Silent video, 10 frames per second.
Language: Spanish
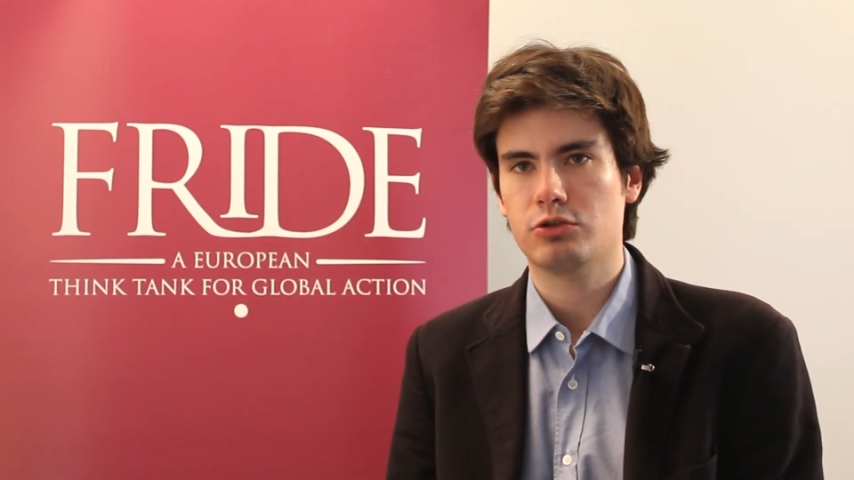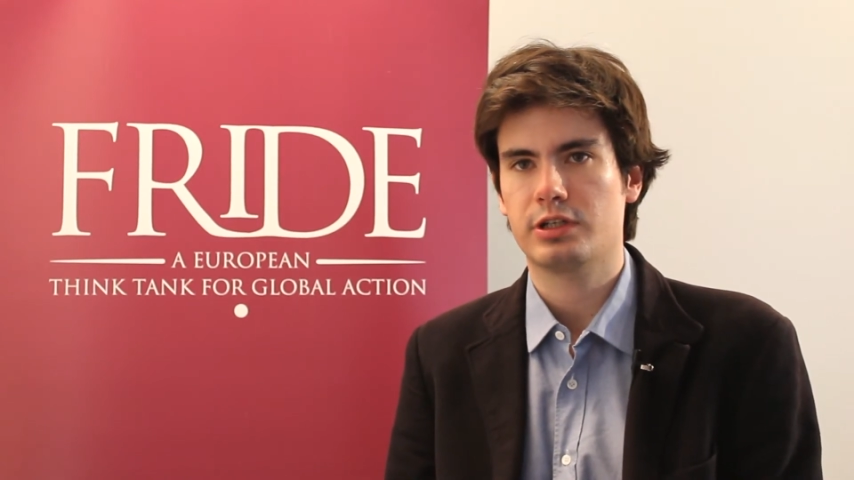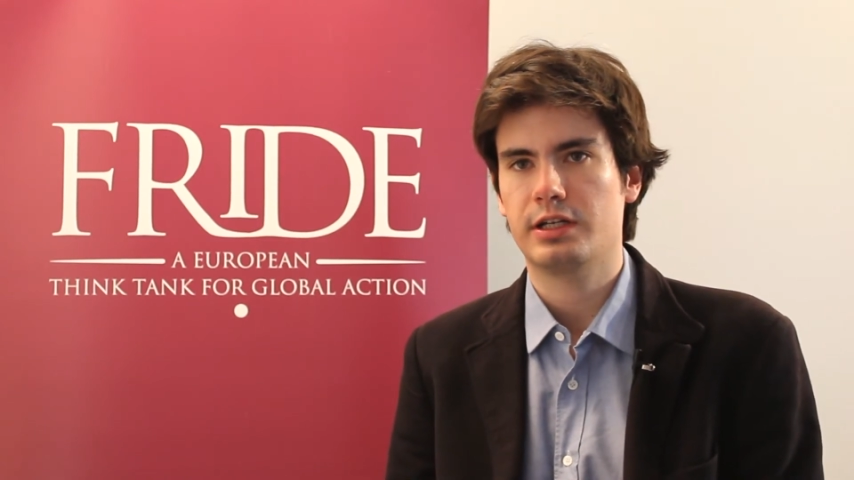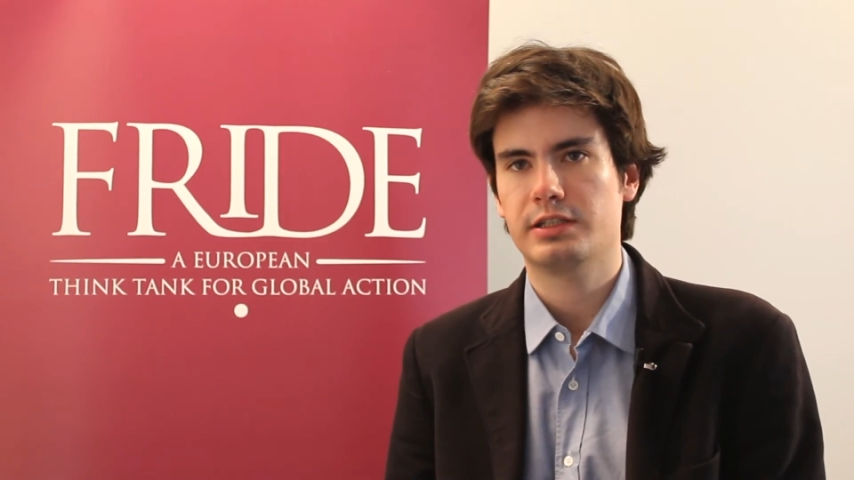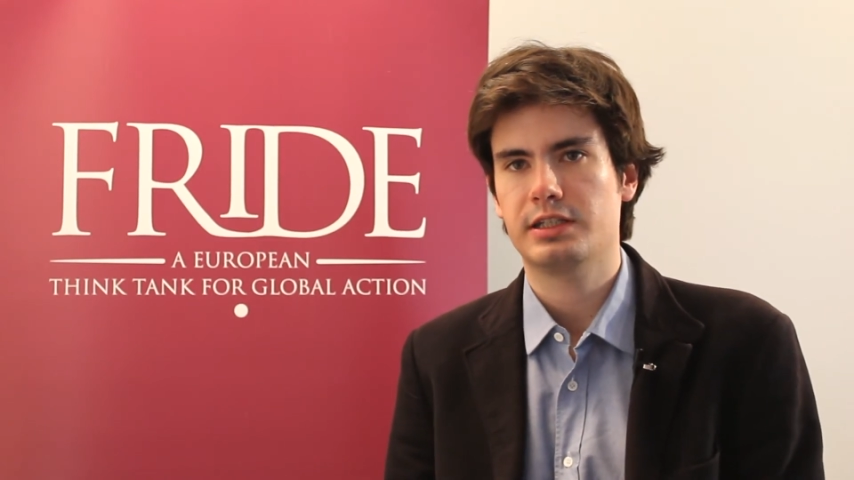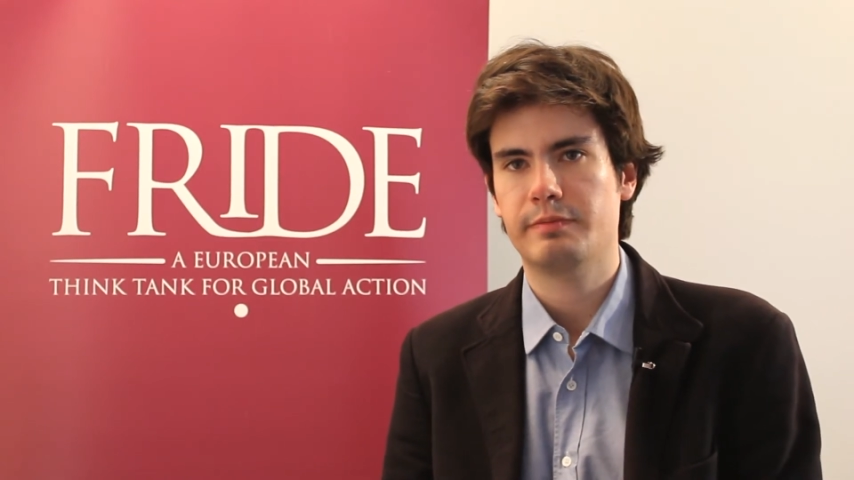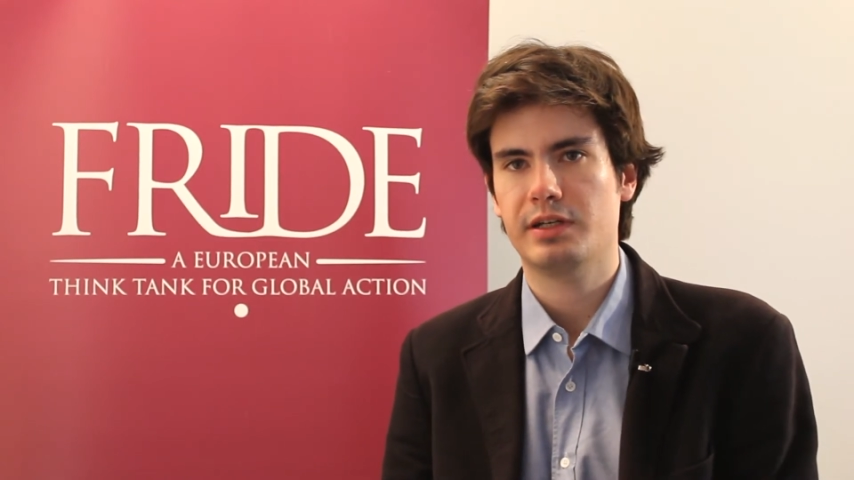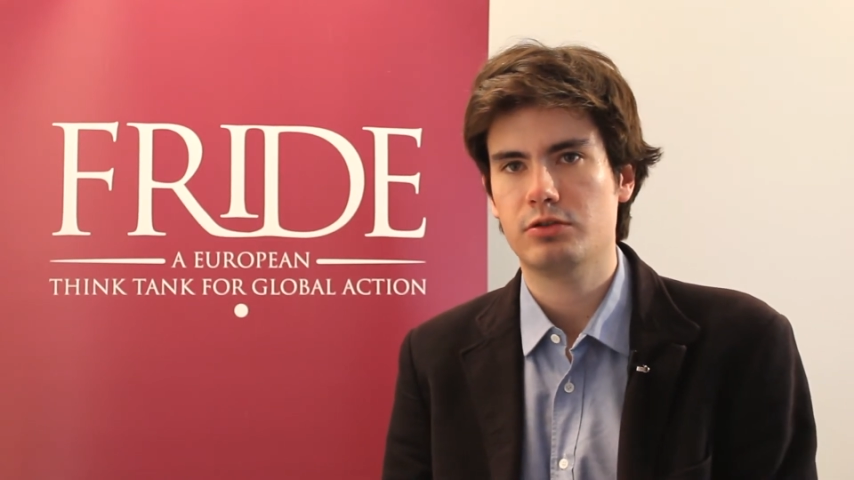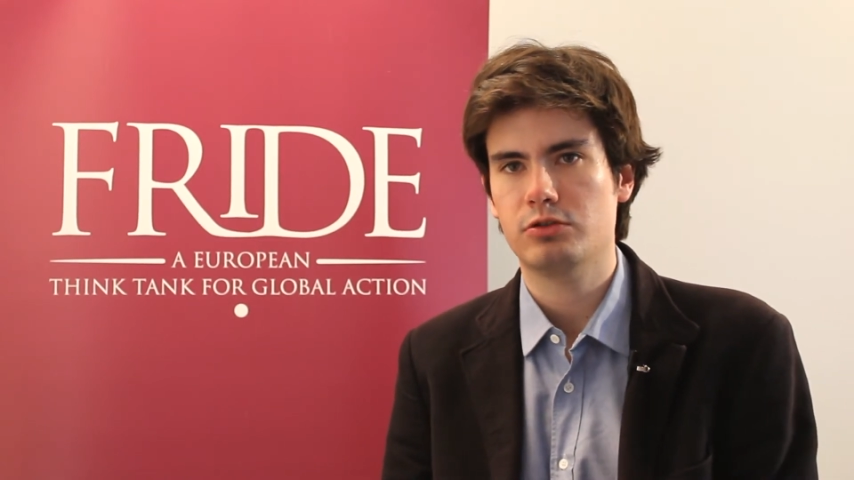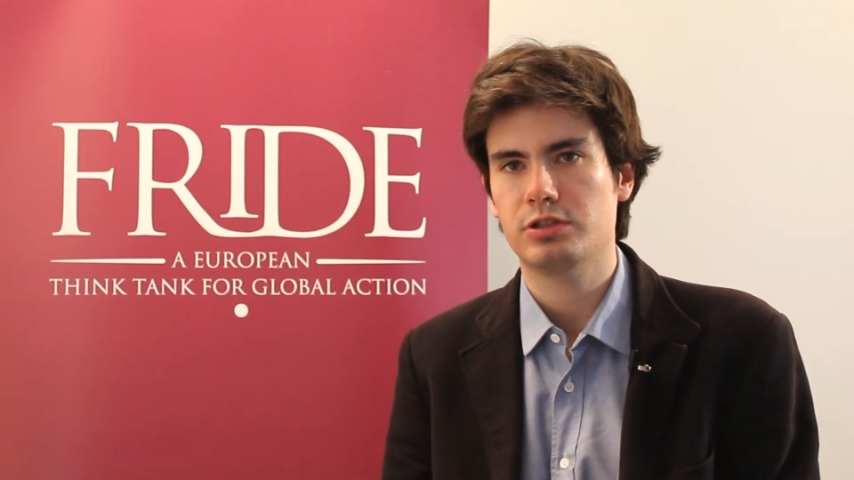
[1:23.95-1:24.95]
dos grandes
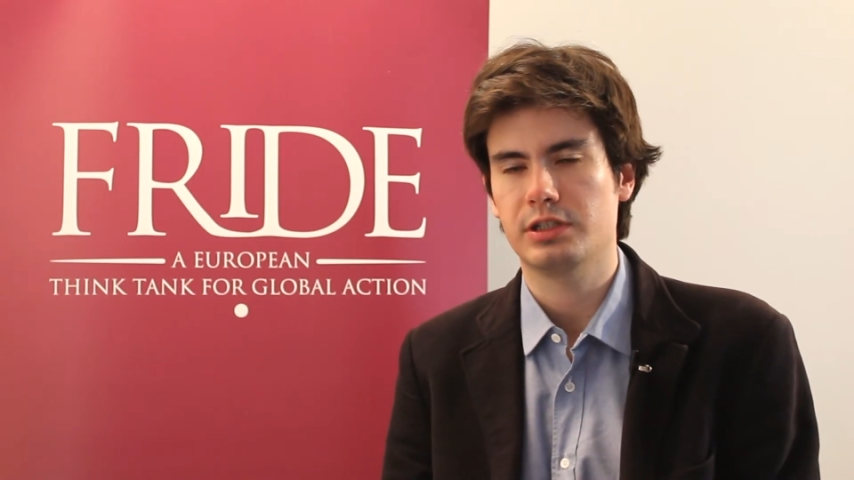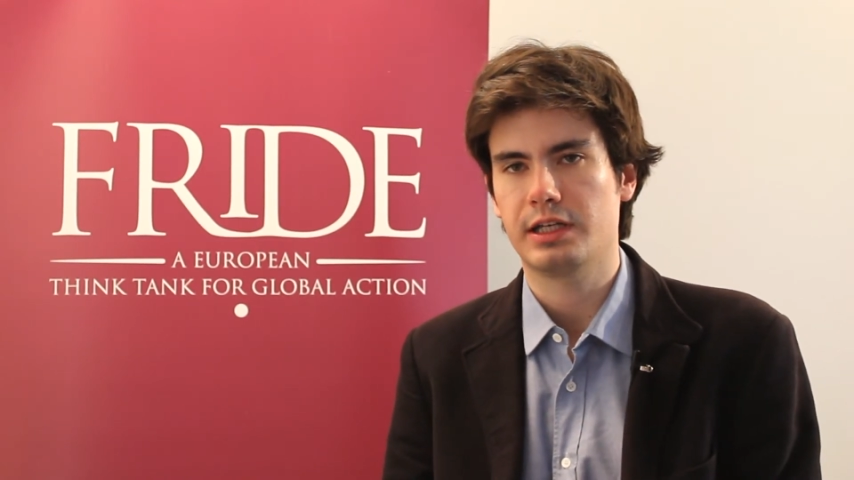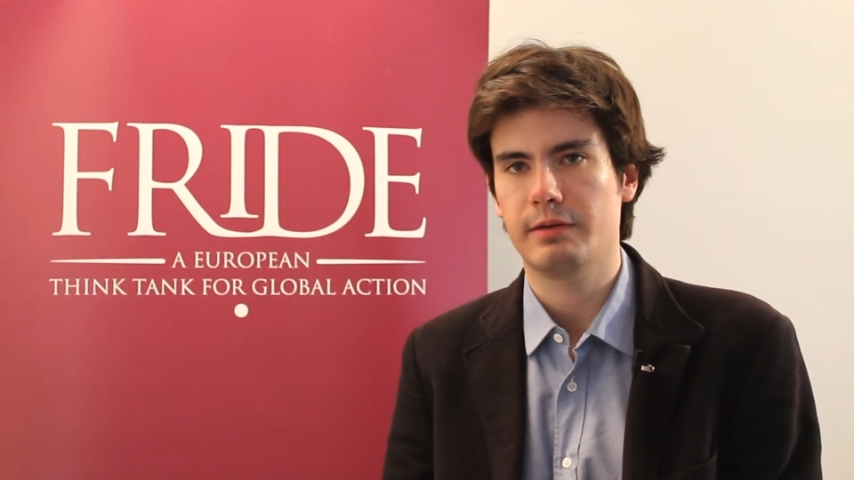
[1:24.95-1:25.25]
aspectos